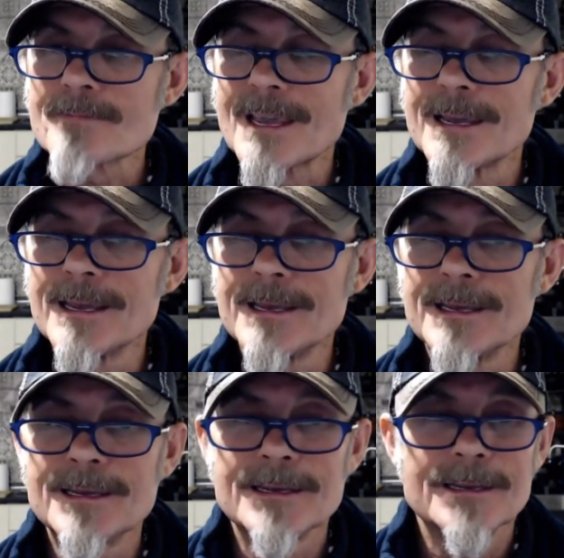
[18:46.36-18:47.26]

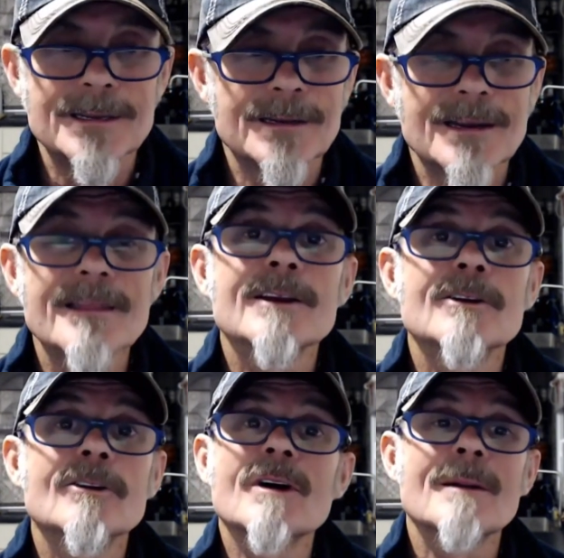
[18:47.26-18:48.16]
Y nada,
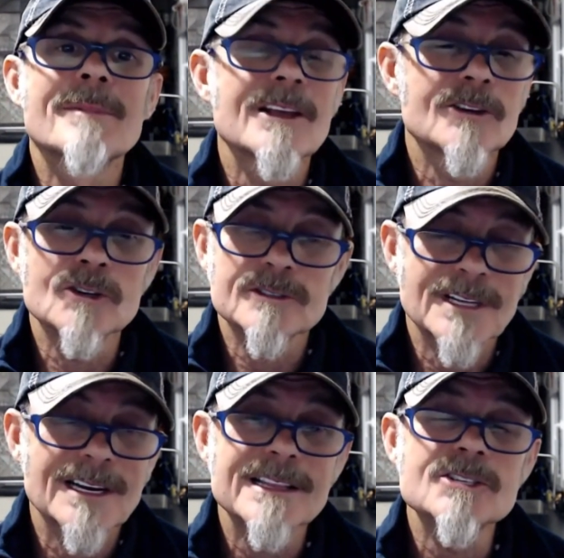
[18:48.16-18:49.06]
enhorabuena, Pelayo. Nos,
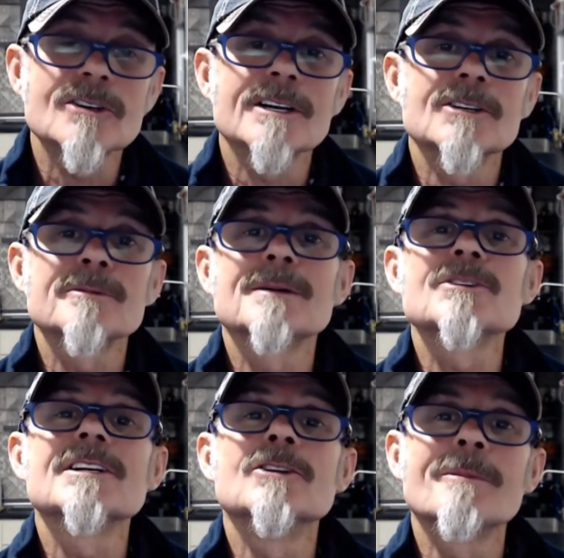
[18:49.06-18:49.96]
ya le he dicho que nos
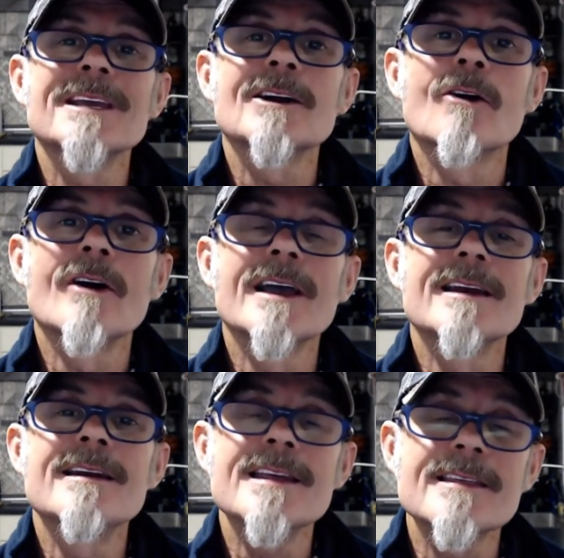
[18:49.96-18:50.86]
veremos el domingo
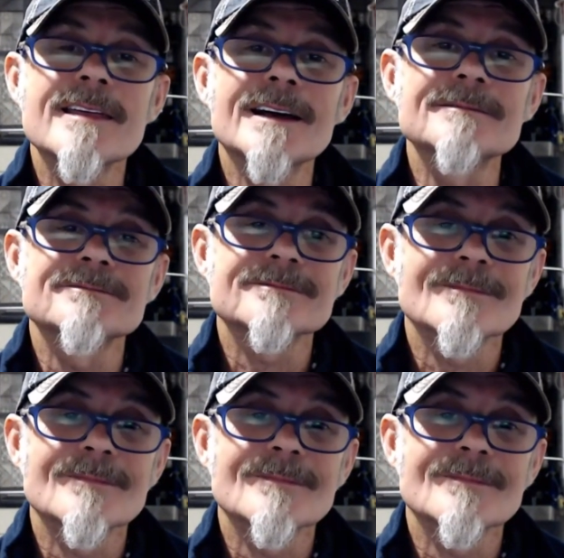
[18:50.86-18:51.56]
en Niza.